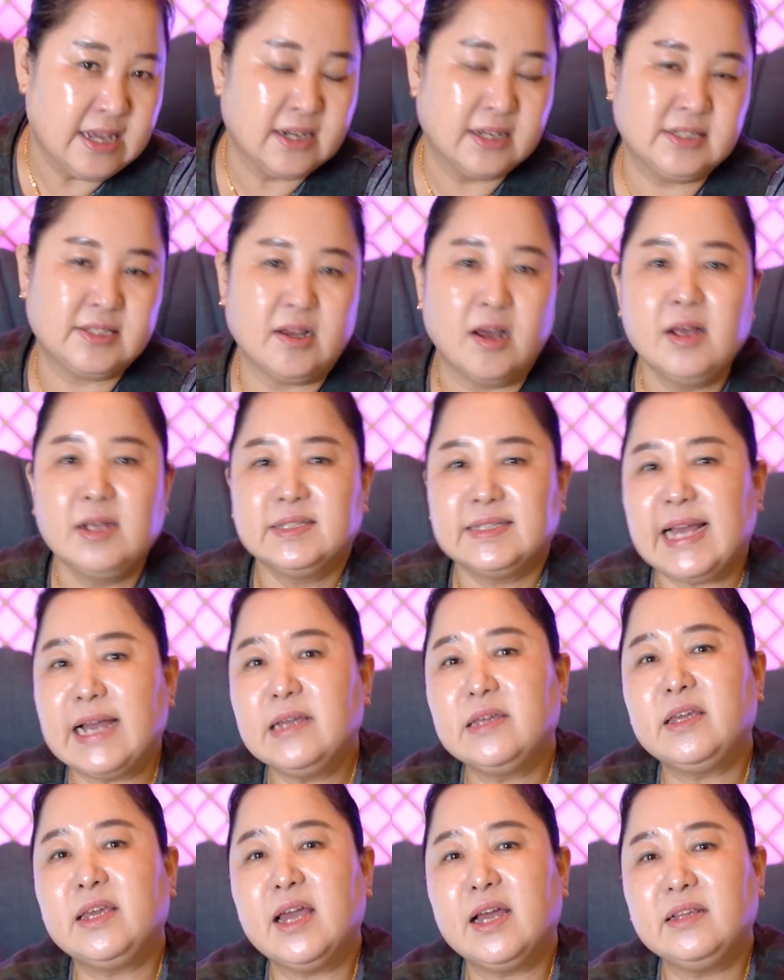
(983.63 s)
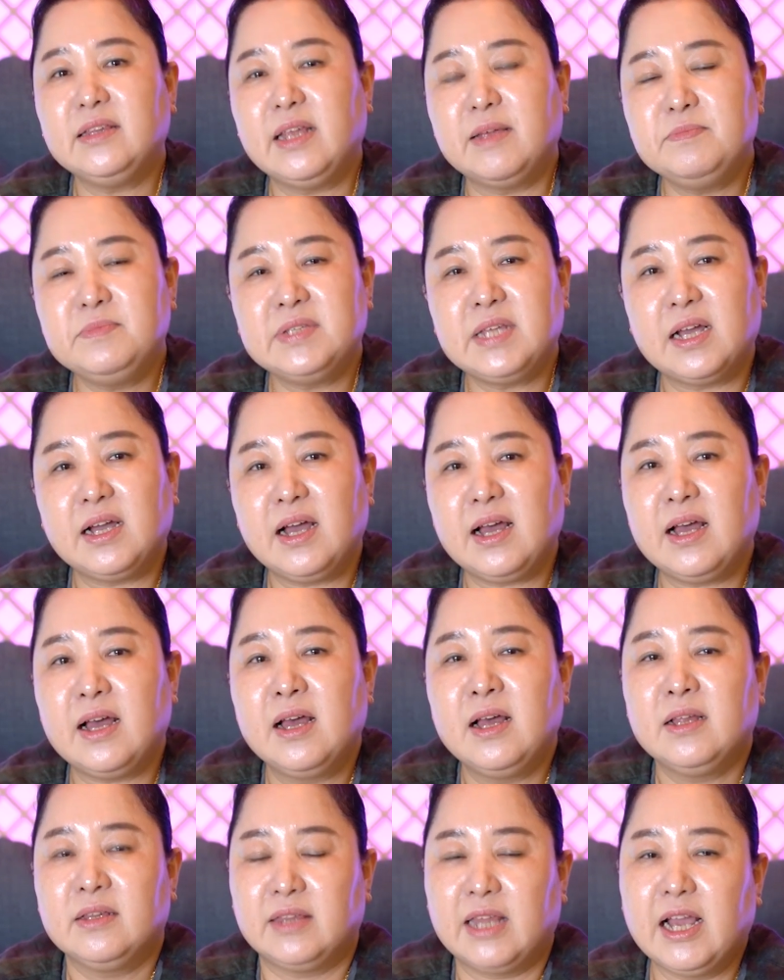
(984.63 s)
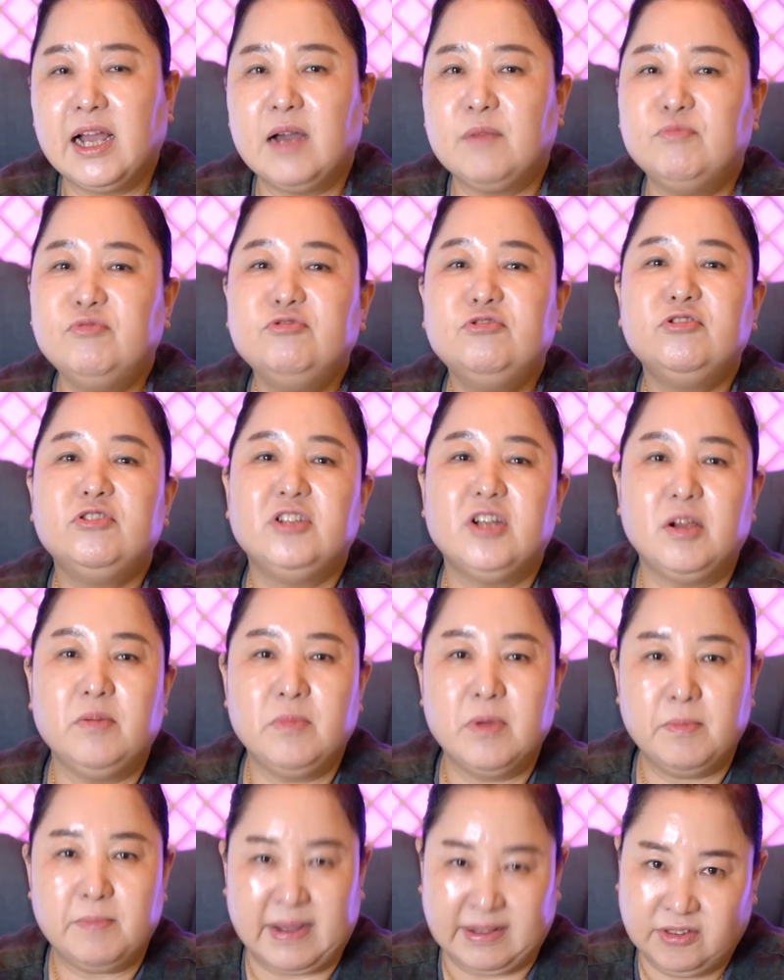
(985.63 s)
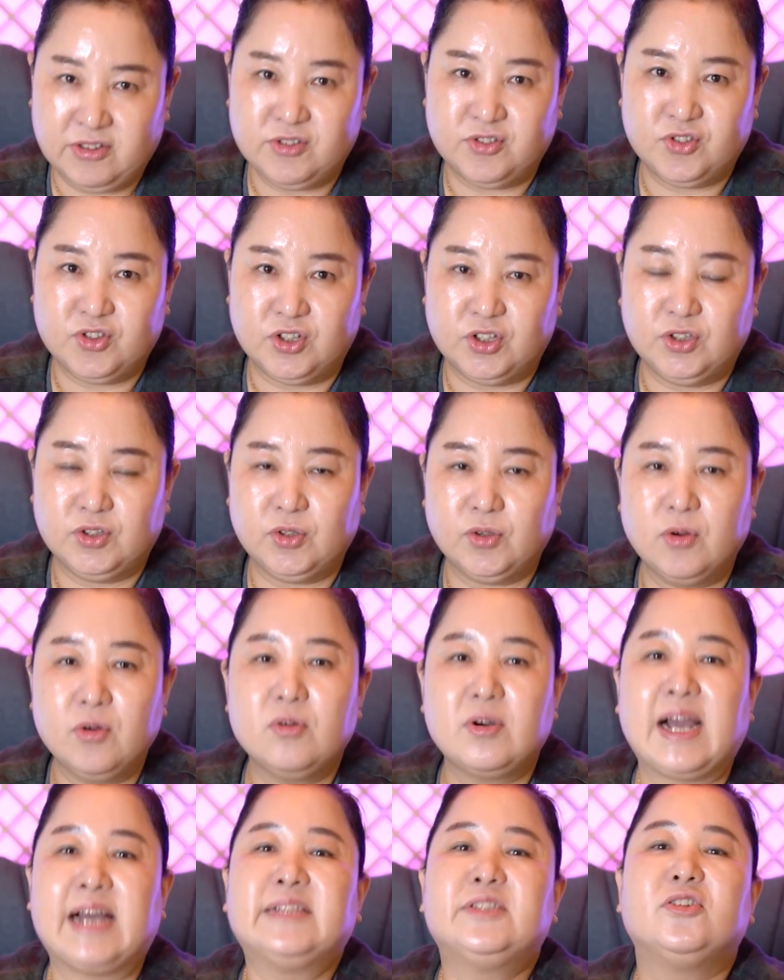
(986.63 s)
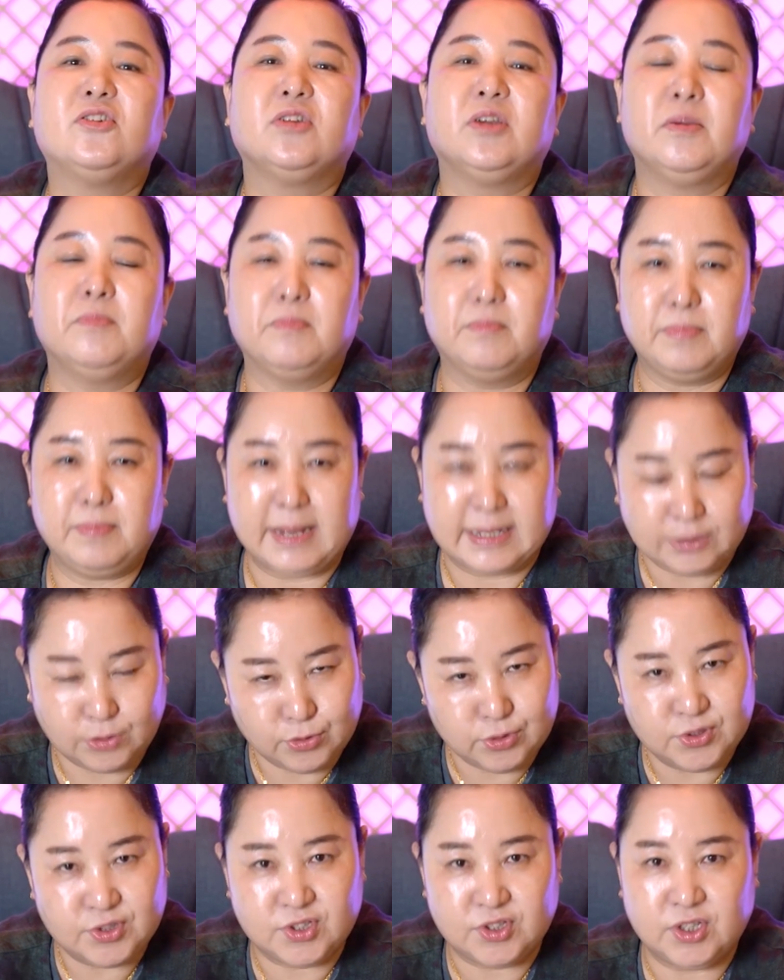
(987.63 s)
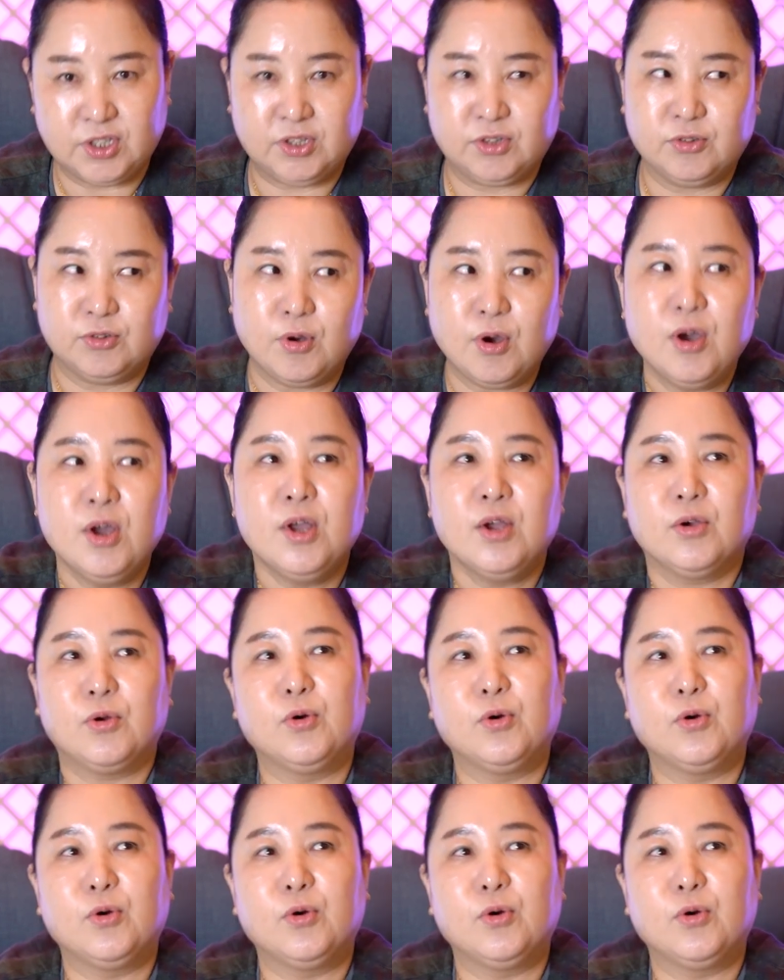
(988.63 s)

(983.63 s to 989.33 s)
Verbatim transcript: 그래서 상쾌한 냄새 냄새가 내가 문을 열면 맡을 수 있도록 가정이 맡을 수 있도록